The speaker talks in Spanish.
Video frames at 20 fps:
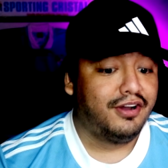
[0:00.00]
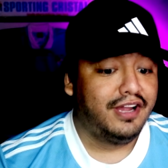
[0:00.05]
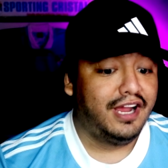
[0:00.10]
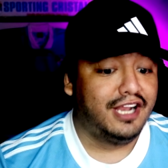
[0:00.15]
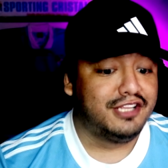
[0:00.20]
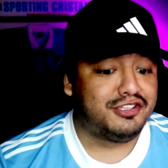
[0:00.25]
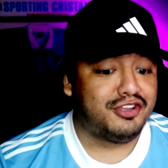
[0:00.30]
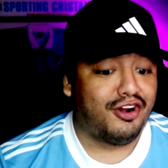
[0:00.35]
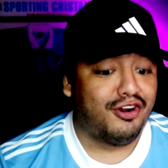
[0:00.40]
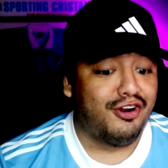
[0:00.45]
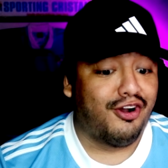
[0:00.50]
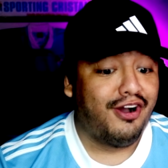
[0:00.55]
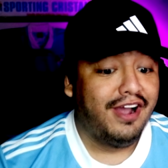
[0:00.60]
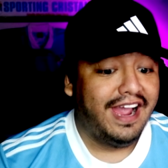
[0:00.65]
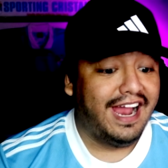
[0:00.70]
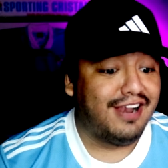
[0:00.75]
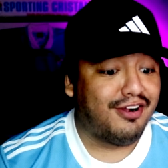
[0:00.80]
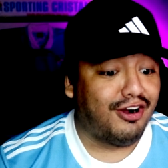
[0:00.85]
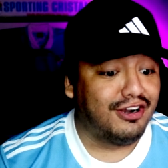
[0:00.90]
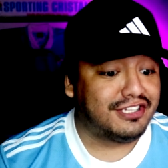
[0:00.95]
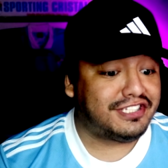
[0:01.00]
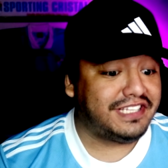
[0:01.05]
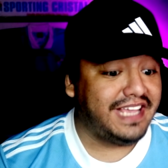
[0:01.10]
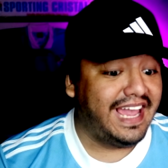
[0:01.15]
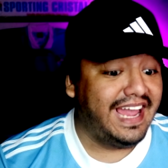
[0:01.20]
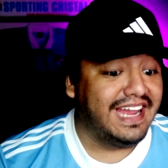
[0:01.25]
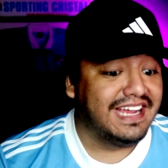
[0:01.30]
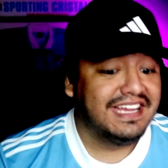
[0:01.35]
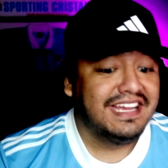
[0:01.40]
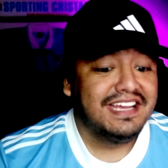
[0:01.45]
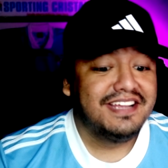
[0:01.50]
El Cholo, el gol 100.